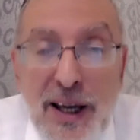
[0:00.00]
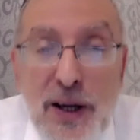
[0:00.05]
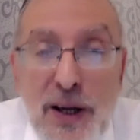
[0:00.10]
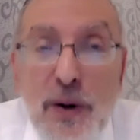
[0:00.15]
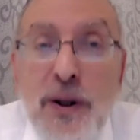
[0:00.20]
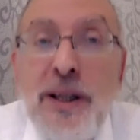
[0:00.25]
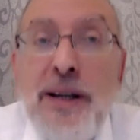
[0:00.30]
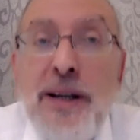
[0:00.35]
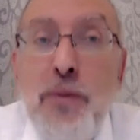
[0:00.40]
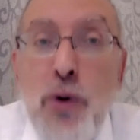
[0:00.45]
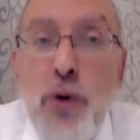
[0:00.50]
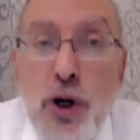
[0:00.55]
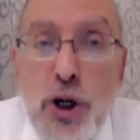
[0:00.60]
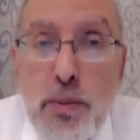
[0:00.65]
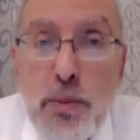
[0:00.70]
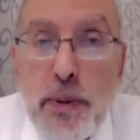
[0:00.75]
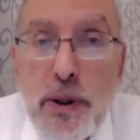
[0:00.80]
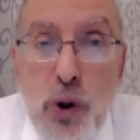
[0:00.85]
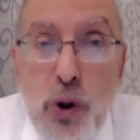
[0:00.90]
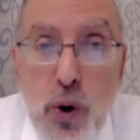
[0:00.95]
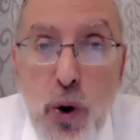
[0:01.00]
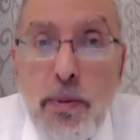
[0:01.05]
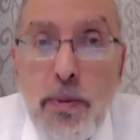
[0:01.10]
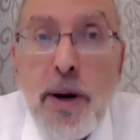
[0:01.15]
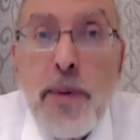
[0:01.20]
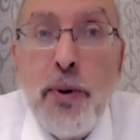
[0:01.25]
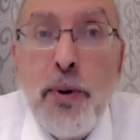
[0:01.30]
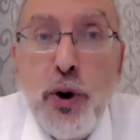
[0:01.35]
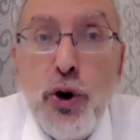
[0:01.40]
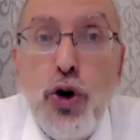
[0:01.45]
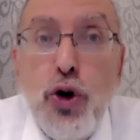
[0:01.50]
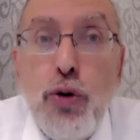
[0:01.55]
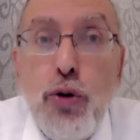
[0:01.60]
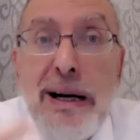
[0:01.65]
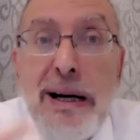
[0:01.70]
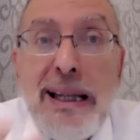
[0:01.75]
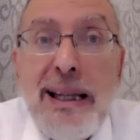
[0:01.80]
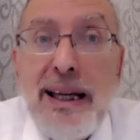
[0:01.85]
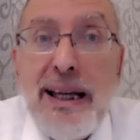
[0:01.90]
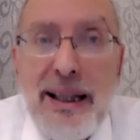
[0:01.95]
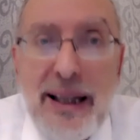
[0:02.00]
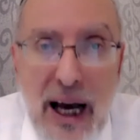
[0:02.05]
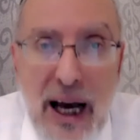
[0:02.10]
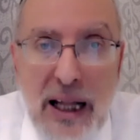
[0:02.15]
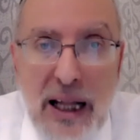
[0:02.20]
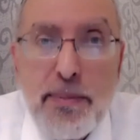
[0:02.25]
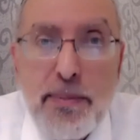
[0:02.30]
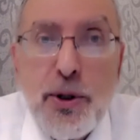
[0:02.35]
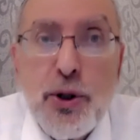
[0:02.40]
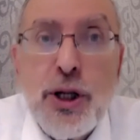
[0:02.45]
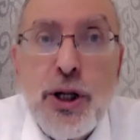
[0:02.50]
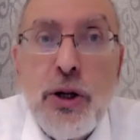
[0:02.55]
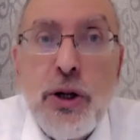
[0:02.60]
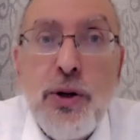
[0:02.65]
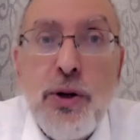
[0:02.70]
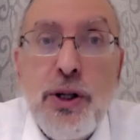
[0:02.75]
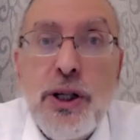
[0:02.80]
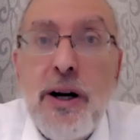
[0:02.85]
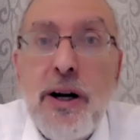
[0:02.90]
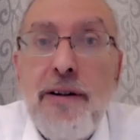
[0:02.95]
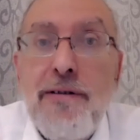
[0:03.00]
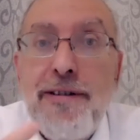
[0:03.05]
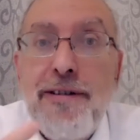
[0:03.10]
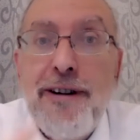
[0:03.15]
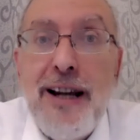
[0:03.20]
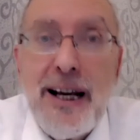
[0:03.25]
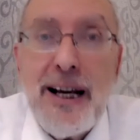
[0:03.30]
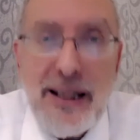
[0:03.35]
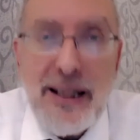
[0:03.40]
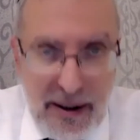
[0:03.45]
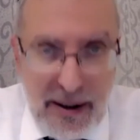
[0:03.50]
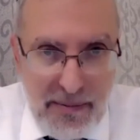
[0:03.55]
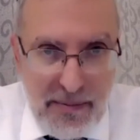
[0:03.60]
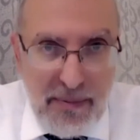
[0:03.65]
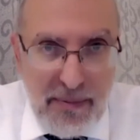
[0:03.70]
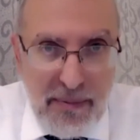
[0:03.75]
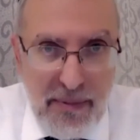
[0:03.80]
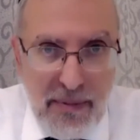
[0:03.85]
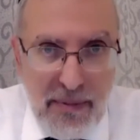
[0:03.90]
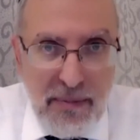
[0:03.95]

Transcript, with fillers: И он не может по-другому, ему думать не надо, потому что становится рефлексом.